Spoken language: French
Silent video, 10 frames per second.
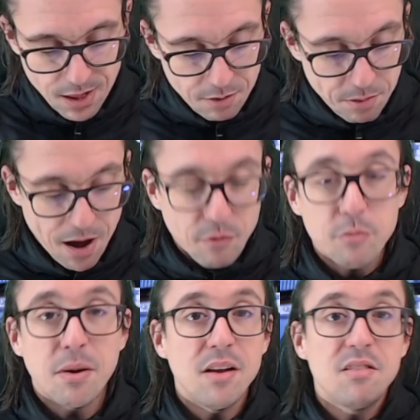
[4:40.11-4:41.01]
Mais avant de
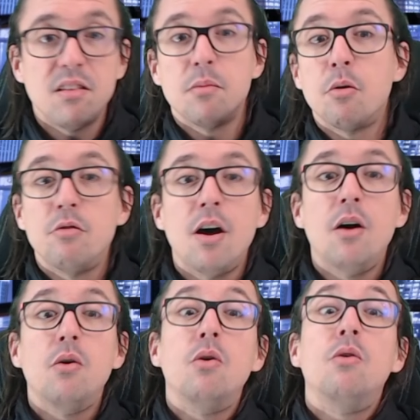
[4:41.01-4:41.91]
parler de ces épreuves-là,
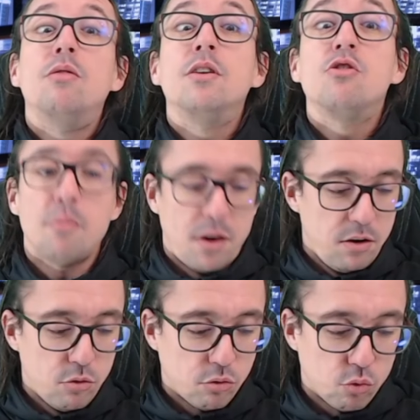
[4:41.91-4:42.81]
euh, on va déjà parler
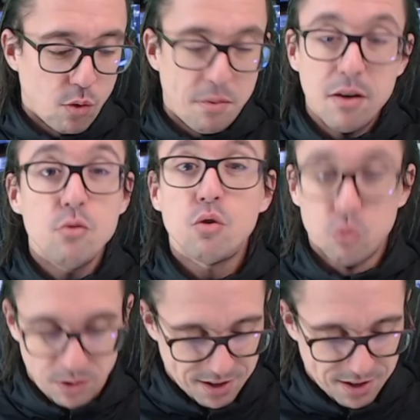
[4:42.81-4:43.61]
de ce qu'on doit parler aujourd'hui.